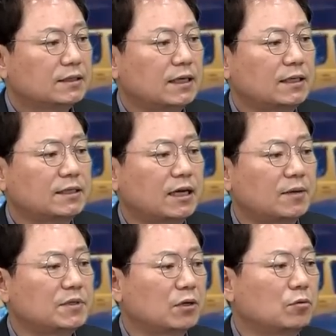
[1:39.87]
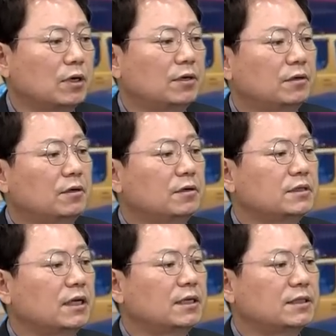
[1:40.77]
차대 사람 사고인가요?
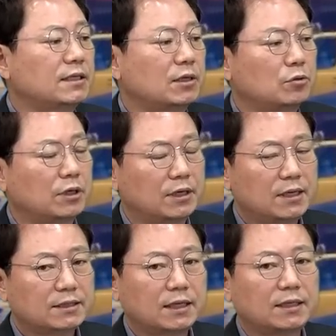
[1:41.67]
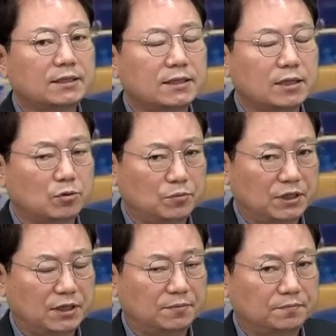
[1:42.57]
차 대 차 사고인가요? 차 대 차
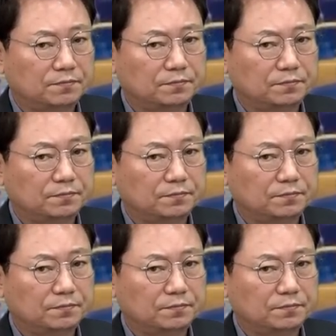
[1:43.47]
사고입니다.